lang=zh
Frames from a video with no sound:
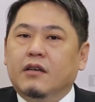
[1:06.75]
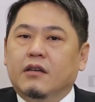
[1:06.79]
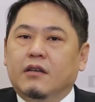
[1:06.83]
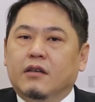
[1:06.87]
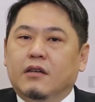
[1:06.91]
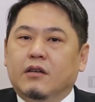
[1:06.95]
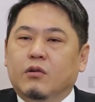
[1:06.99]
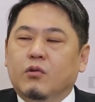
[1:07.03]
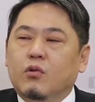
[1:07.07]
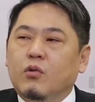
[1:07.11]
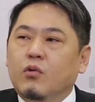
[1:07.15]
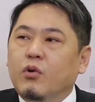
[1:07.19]

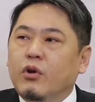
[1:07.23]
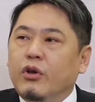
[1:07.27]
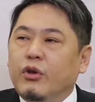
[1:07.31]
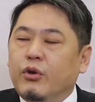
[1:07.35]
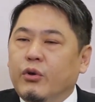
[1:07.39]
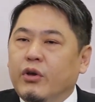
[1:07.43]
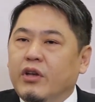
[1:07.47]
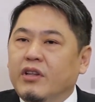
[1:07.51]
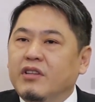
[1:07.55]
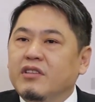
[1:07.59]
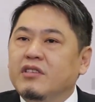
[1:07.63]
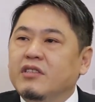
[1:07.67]
呃会
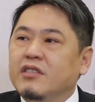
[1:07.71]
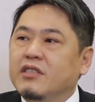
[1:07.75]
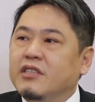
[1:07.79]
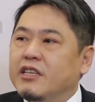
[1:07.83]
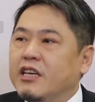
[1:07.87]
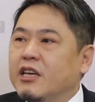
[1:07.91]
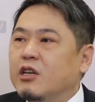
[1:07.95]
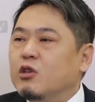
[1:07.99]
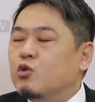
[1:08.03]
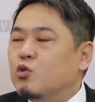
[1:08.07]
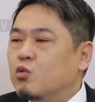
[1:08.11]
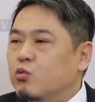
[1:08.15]
员
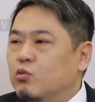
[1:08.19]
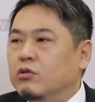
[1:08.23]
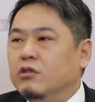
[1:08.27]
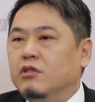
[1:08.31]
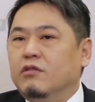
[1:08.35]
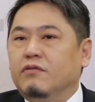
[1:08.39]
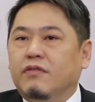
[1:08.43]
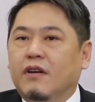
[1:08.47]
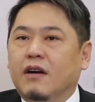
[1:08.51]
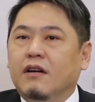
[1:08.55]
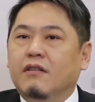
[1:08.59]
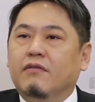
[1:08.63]
接触
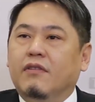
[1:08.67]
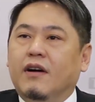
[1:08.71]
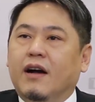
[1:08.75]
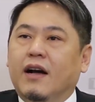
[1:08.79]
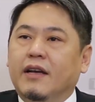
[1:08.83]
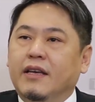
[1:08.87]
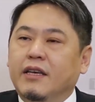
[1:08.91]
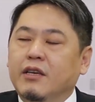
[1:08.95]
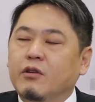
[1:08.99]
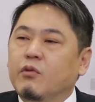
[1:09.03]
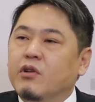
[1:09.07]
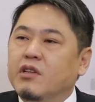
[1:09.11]
的方
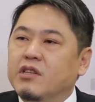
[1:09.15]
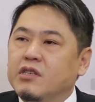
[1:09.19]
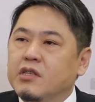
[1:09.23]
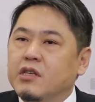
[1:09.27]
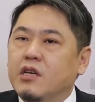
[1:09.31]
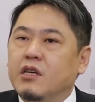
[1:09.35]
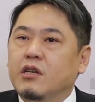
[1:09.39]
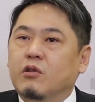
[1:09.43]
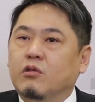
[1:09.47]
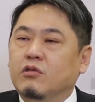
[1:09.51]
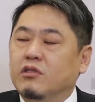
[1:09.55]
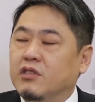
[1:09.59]
法，因为
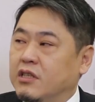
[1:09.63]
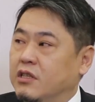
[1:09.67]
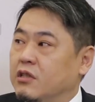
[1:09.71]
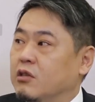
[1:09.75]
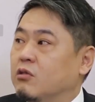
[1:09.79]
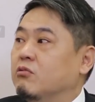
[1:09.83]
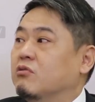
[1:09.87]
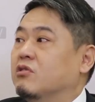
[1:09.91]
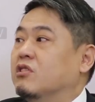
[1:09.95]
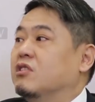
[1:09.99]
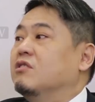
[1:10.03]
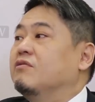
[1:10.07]
借由行
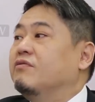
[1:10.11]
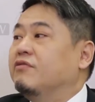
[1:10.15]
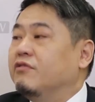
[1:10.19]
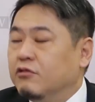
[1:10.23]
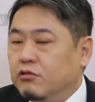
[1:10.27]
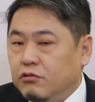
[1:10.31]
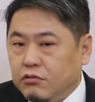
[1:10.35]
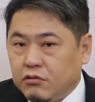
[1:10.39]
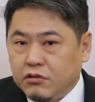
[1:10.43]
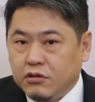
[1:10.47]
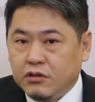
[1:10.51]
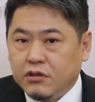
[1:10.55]
动支
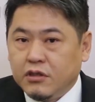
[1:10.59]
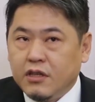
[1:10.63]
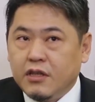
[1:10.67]
付。